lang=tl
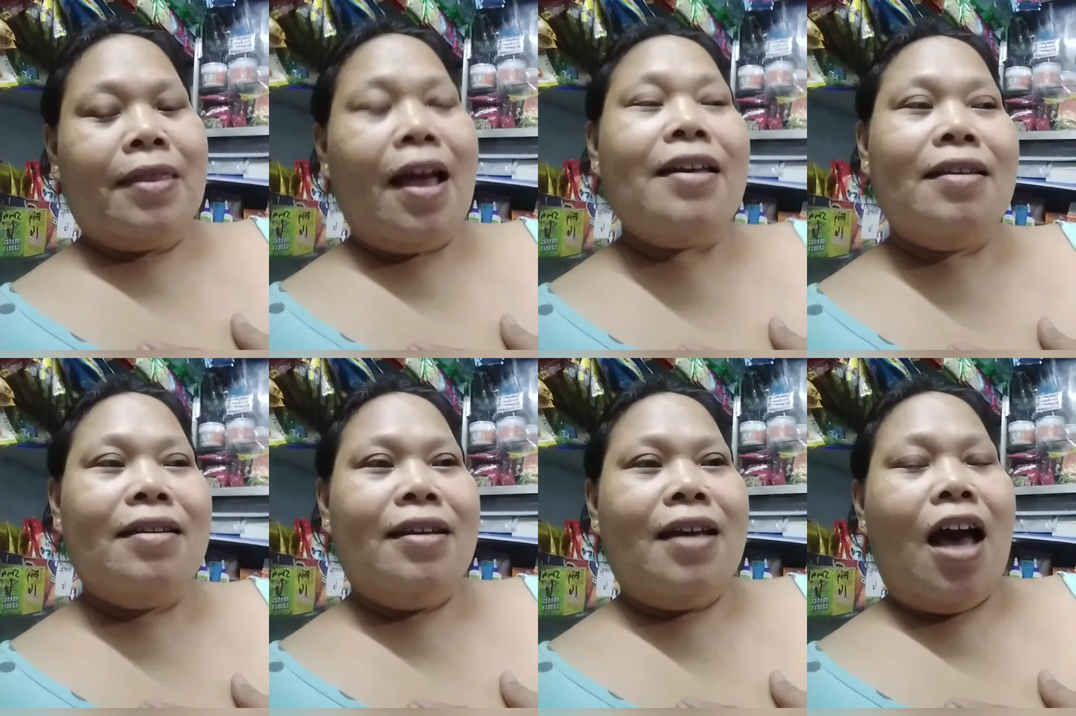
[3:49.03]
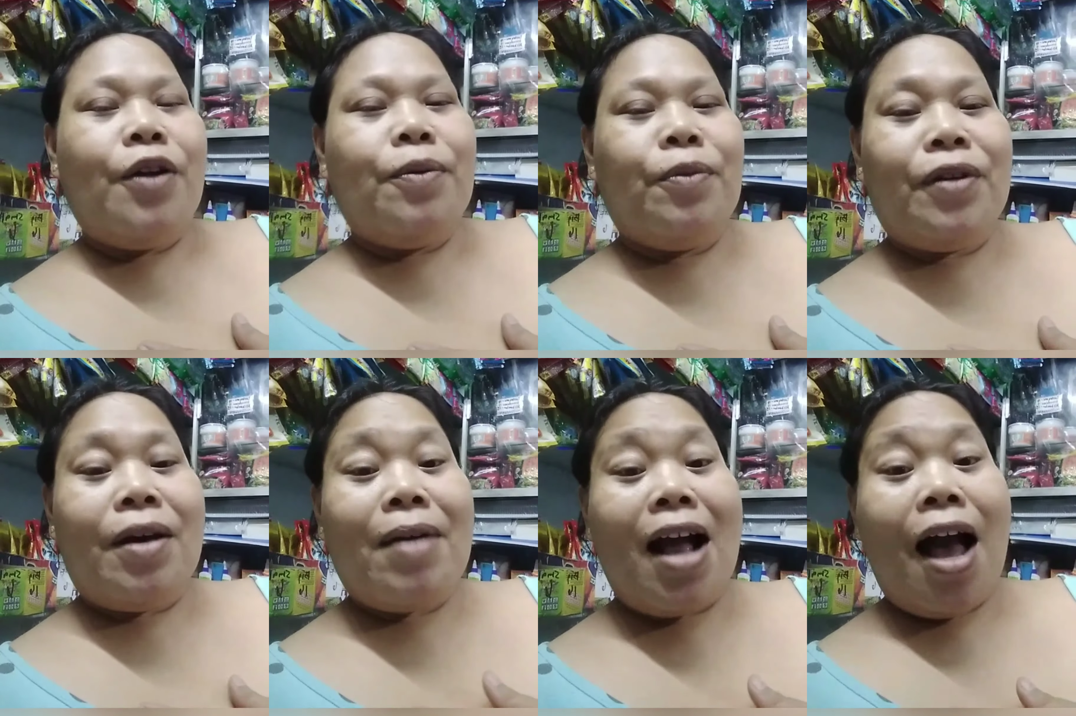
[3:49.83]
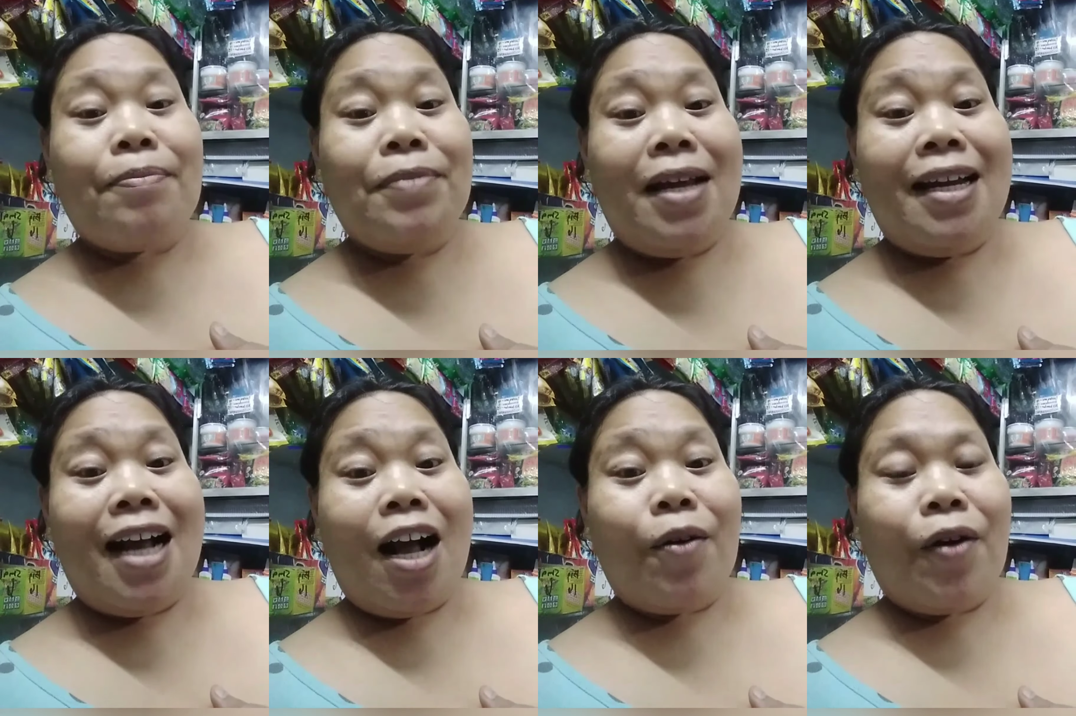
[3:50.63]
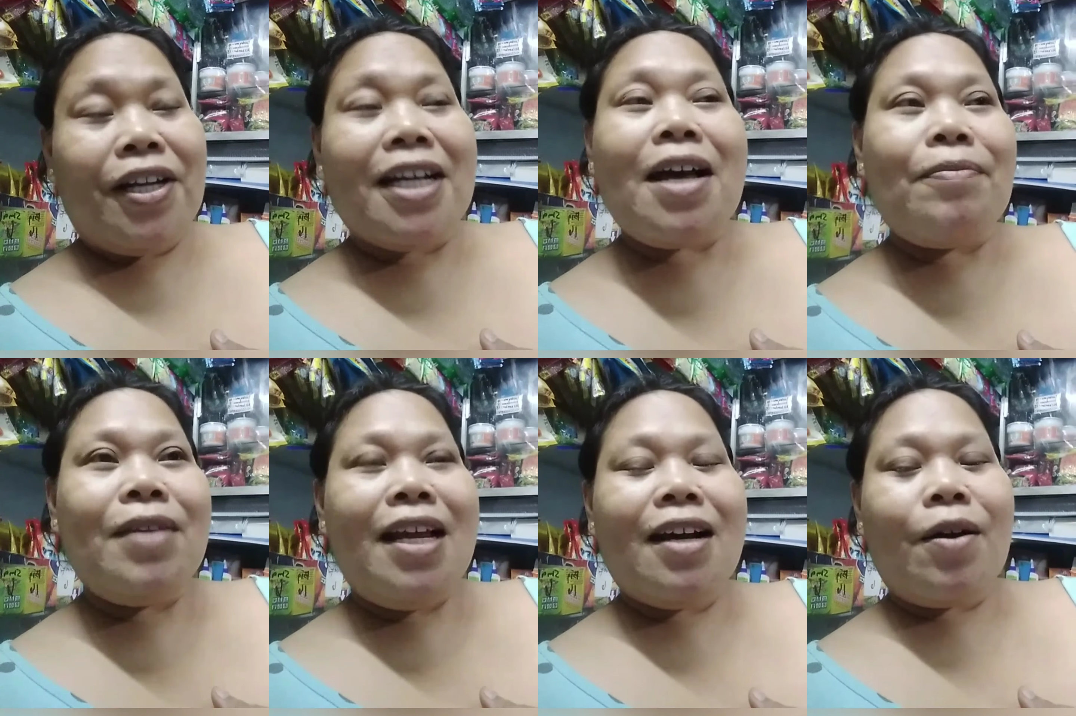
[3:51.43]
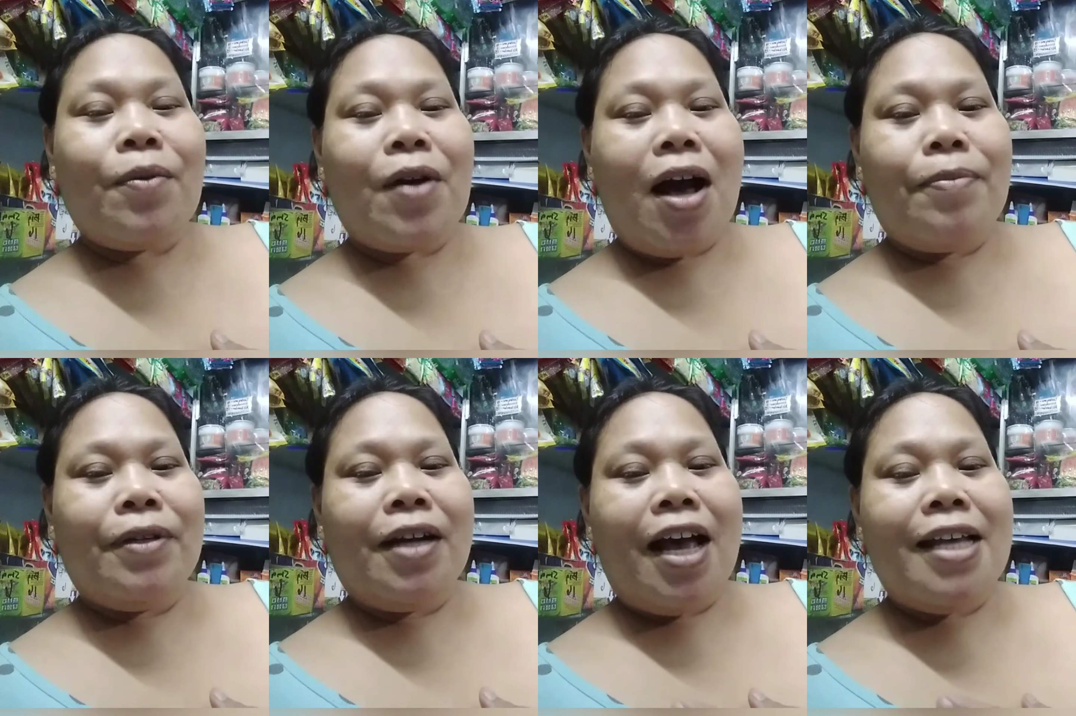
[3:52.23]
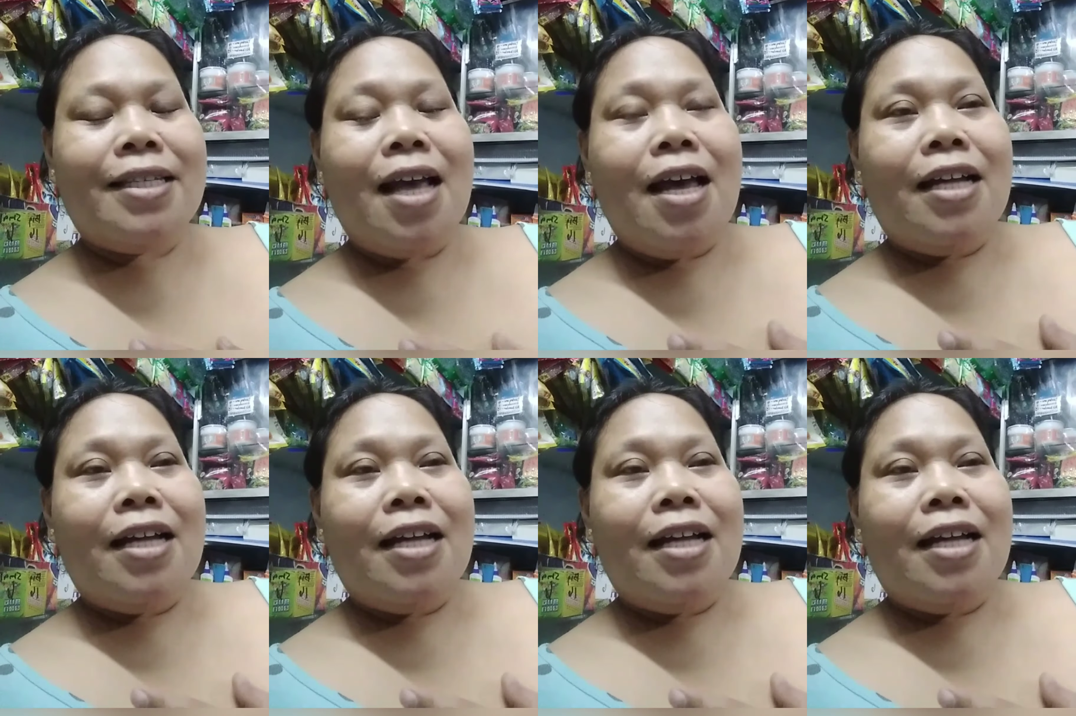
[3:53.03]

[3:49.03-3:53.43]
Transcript: ay, ano muna, mag-half day lang ako ngayon. Nag-half day lang ako kahapon guys.